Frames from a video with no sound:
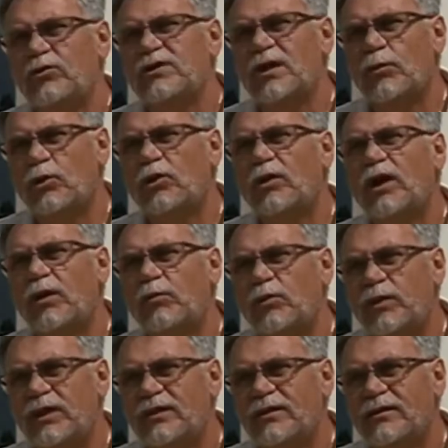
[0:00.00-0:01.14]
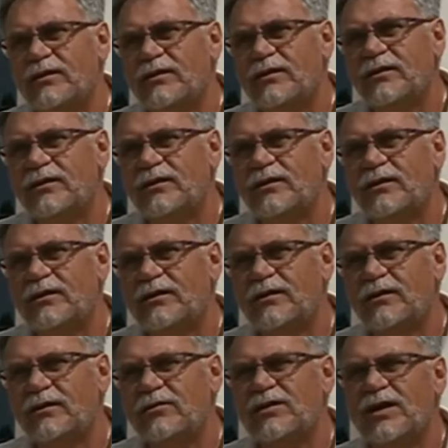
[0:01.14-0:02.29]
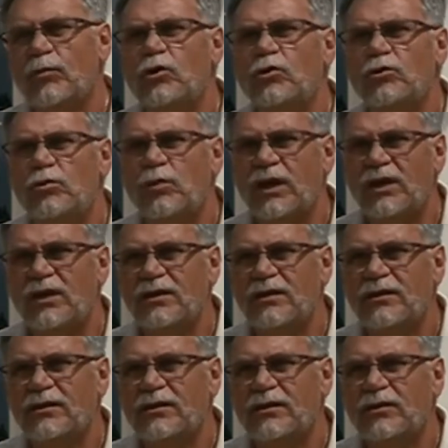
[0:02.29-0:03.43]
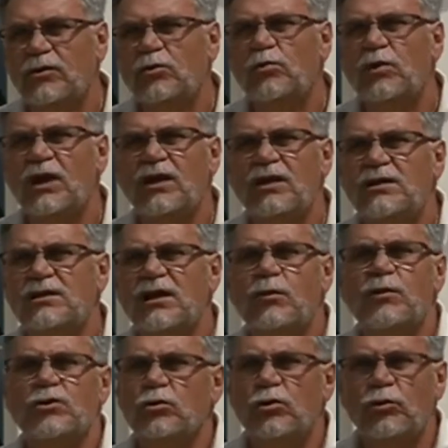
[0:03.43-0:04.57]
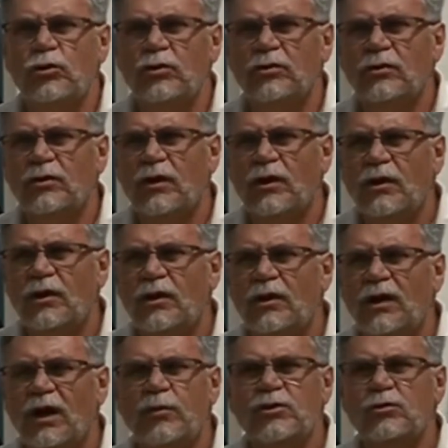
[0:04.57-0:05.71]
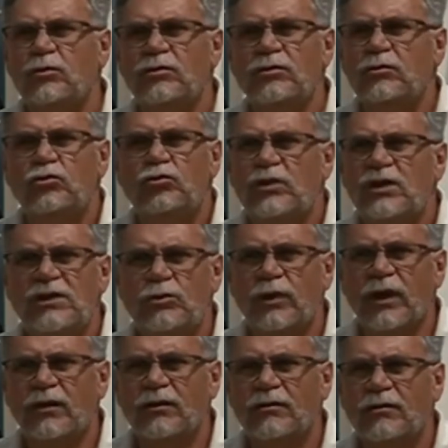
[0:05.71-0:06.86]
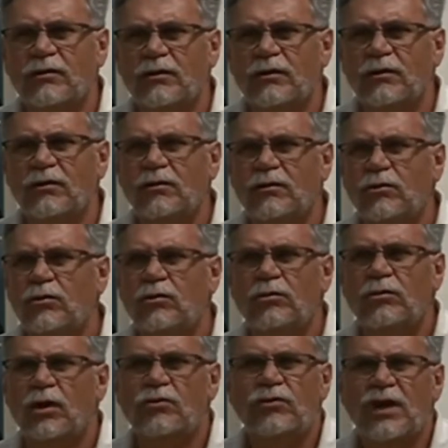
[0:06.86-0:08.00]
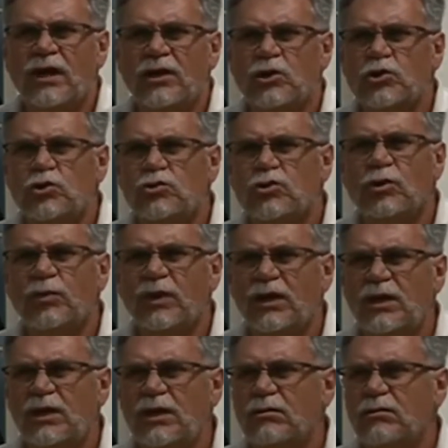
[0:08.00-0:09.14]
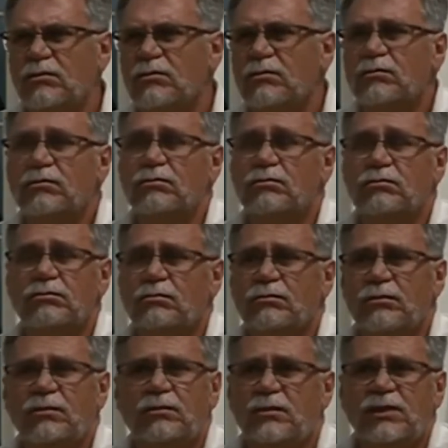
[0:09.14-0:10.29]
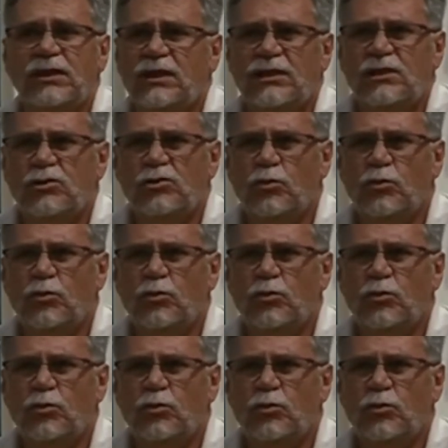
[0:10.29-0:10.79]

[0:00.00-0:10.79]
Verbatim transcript: symbole de la République, symbole d'une mairie. Une mairie, c'est la maison commune, la maison de tous les citoyens. un village sans mairie, il euh, n'existe